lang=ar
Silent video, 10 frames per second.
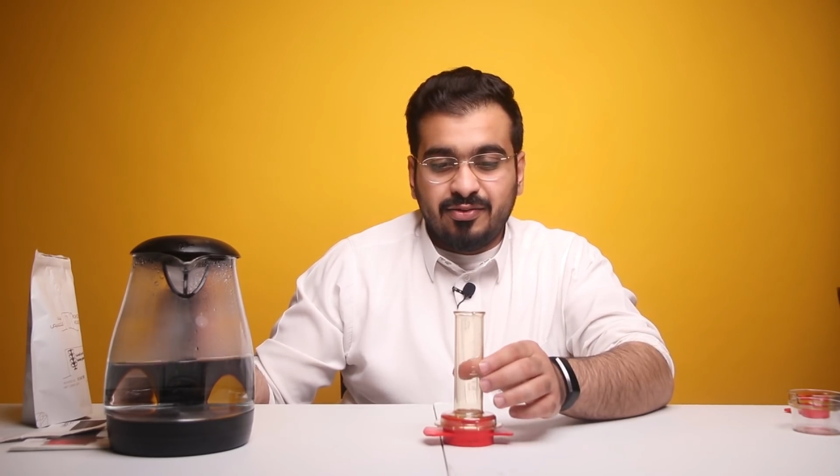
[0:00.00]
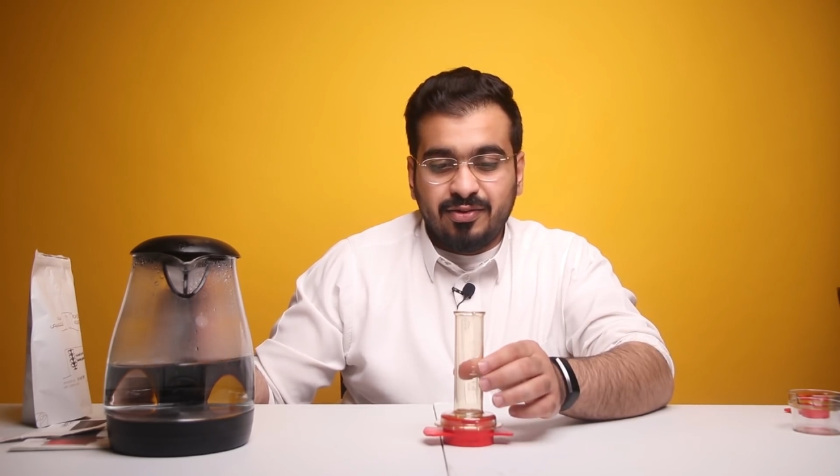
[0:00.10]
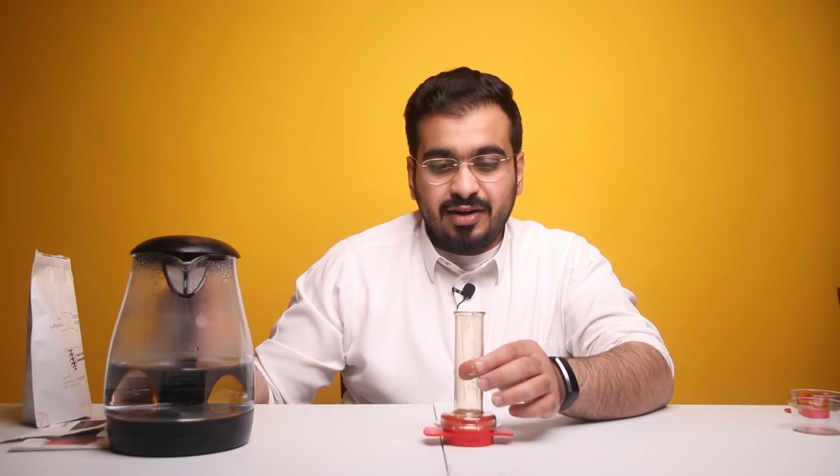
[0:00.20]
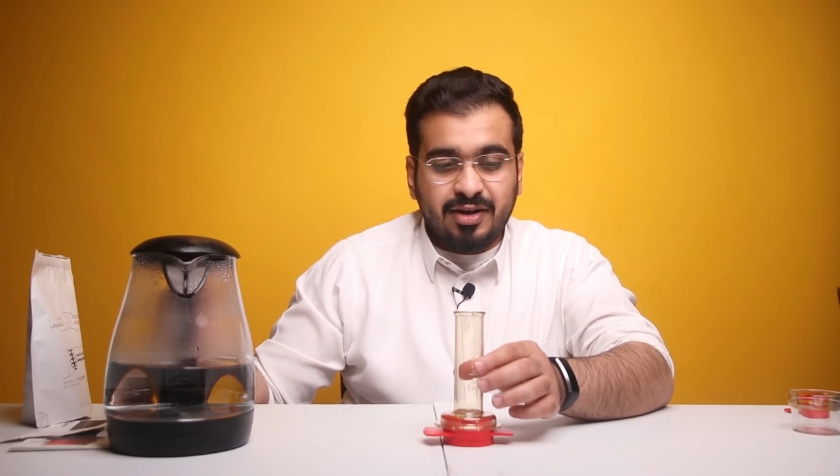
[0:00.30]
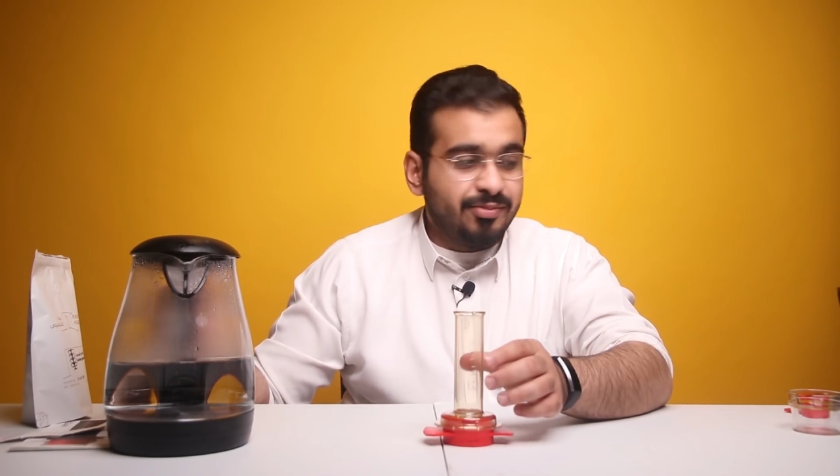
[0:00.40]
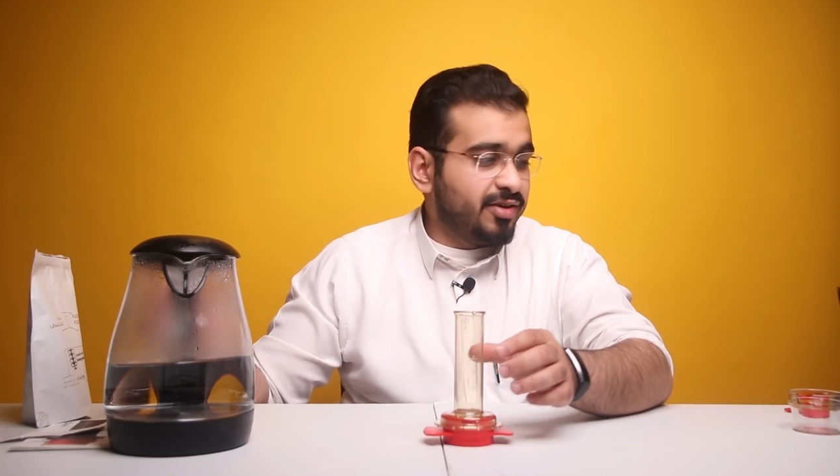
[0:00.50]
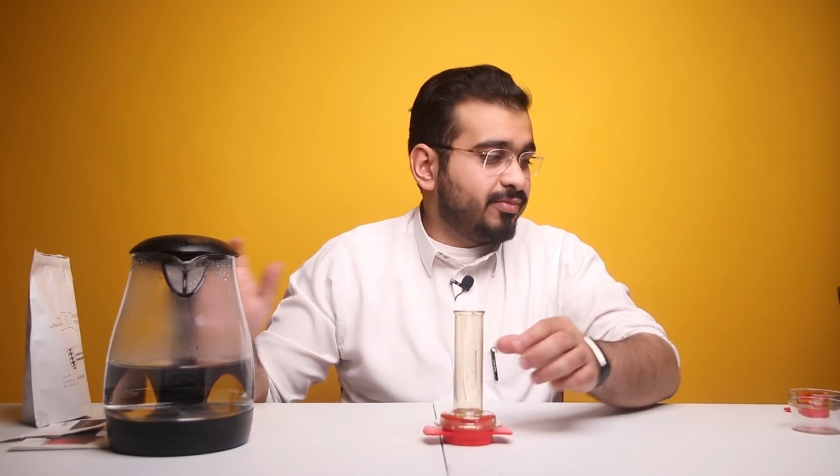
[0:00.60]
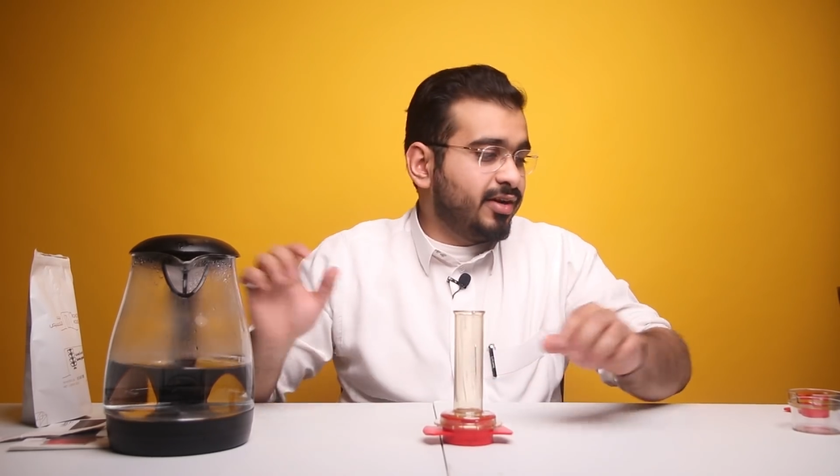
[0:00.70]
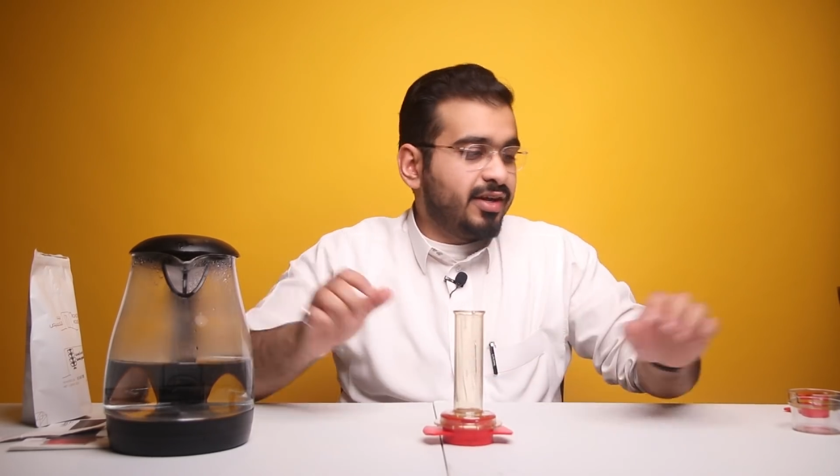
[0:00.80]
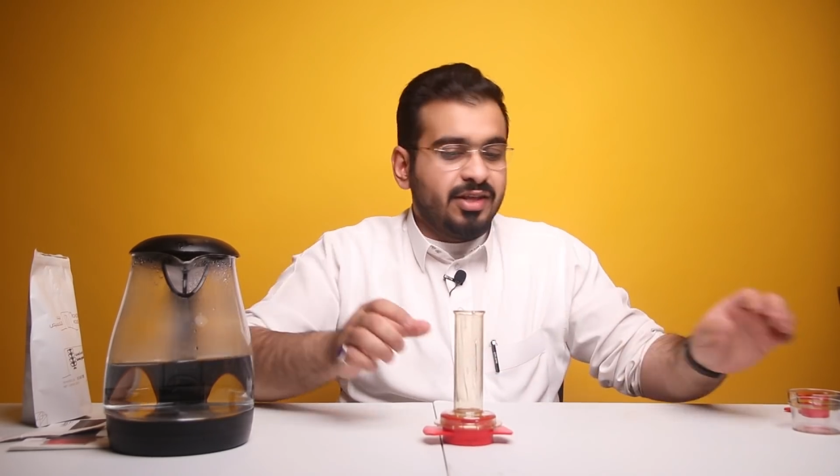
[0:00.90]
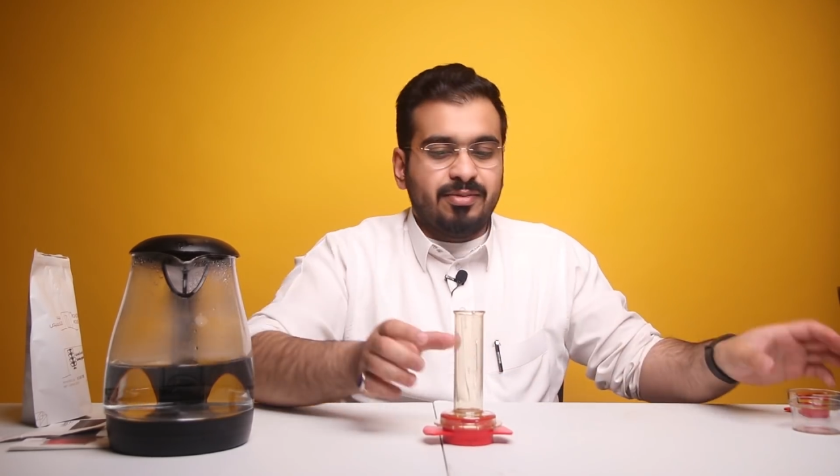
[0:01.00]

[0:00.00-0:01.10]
وال40 ملي اذا